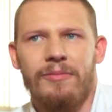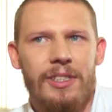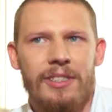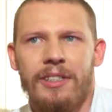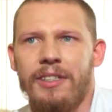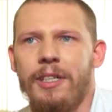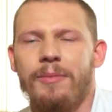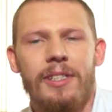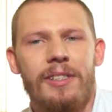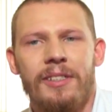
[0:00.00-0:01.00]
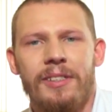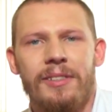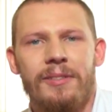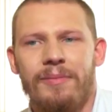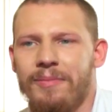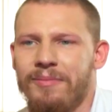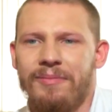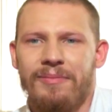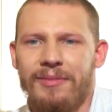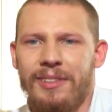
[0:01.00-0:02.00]
wie gesagt, ich habe es dann,
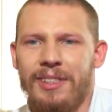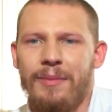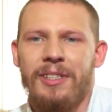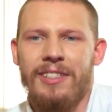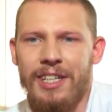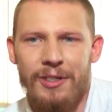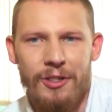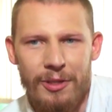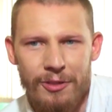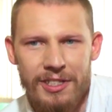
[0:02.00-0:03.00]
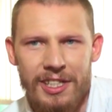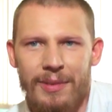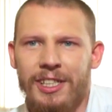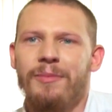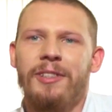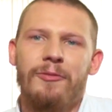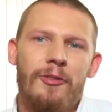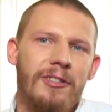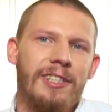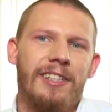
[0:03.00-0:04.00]
habe mich dann selber darüber lustig gemacht, habe mit den
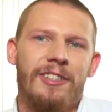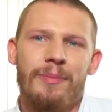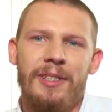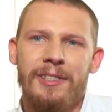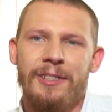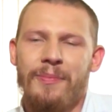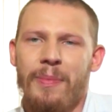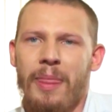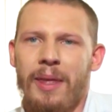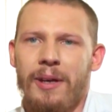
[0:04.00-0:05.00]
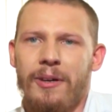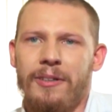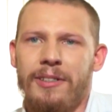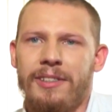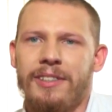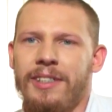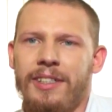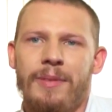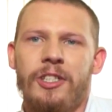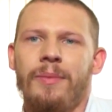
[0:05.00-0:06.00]
Vorurteilen gespielt und äh,
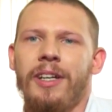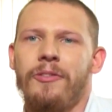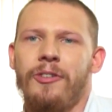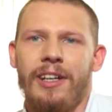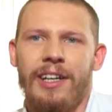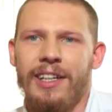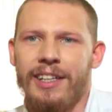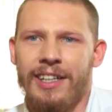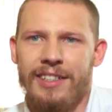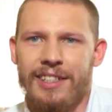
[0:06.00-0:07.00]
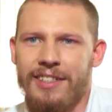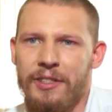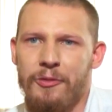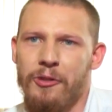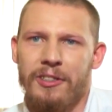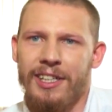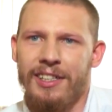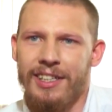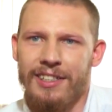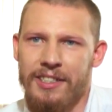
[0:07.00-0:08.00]
die Menschen haben nachher von alleine erkannt, dass die
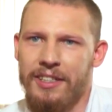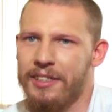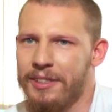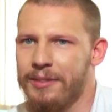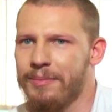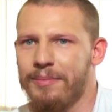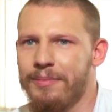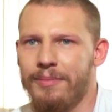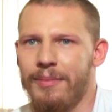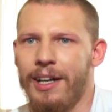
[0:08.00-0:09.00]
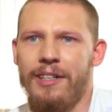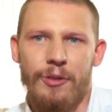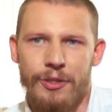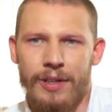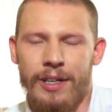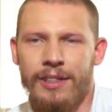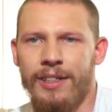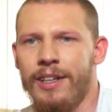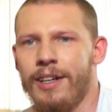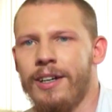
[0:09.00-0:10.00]
Vorurteile an sich haltlos waren
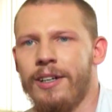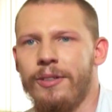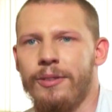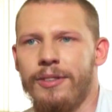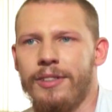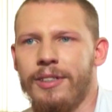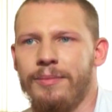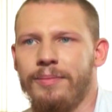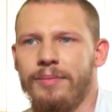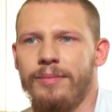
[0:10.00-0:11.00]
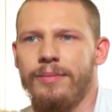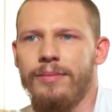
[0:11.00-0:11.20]
und ähm,